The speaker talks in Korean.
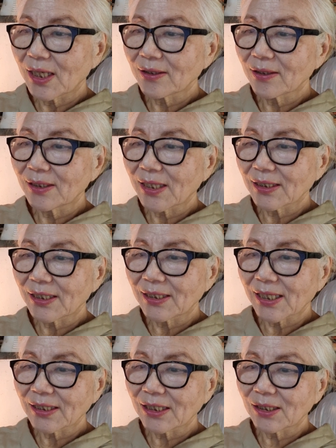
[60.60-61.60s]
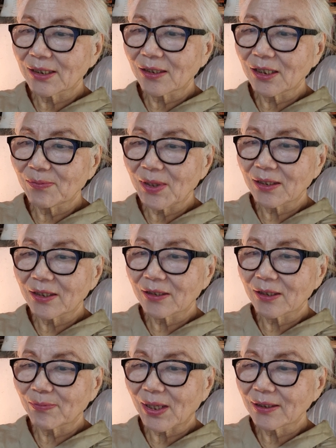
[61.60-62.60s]
대선 당시 자신을
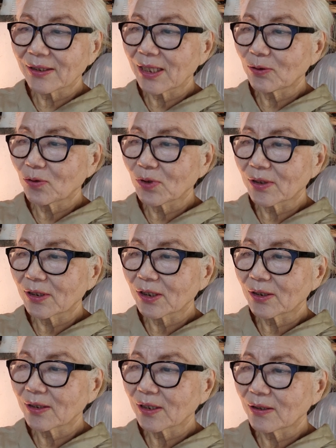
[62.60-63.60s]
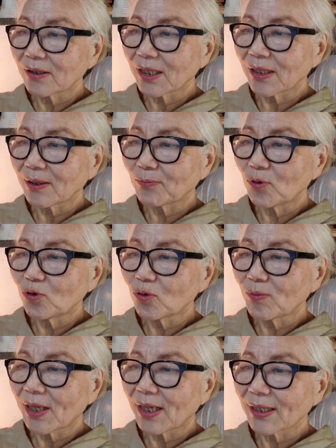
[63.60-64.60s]
러닝메이트였던 바이든 대통령을 설득해
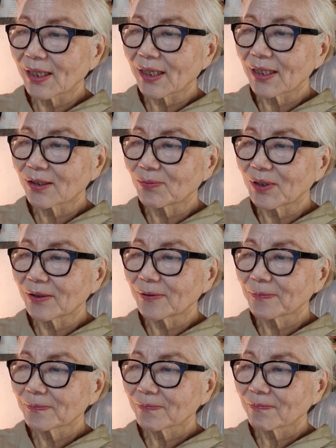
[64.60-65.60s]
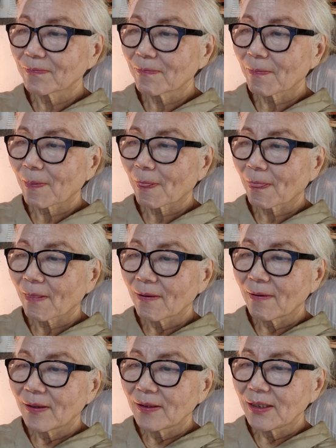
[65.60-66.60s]
불출마하게 했으며
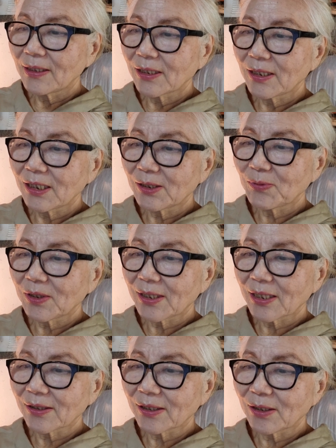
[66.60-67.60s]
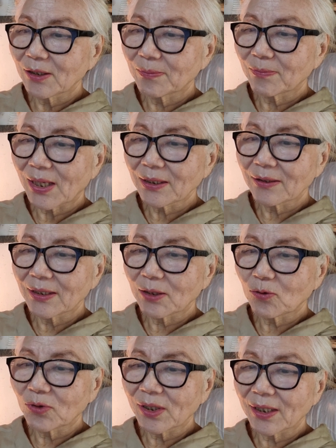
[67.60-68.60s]
2020년 대선에는 바이든
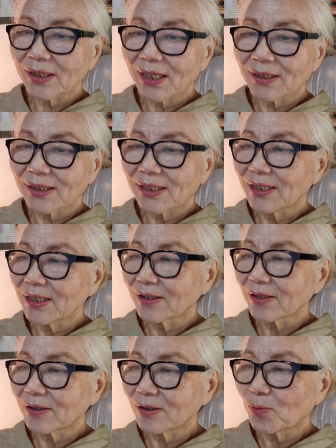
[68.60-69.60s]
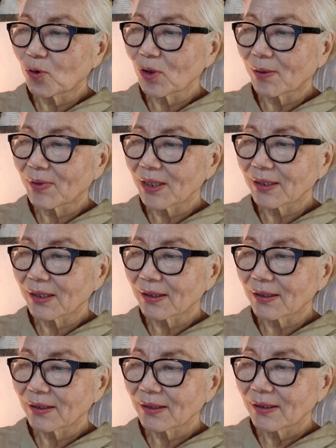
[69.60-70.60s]
대통령에 대한 지지선을 보류한 바 있다.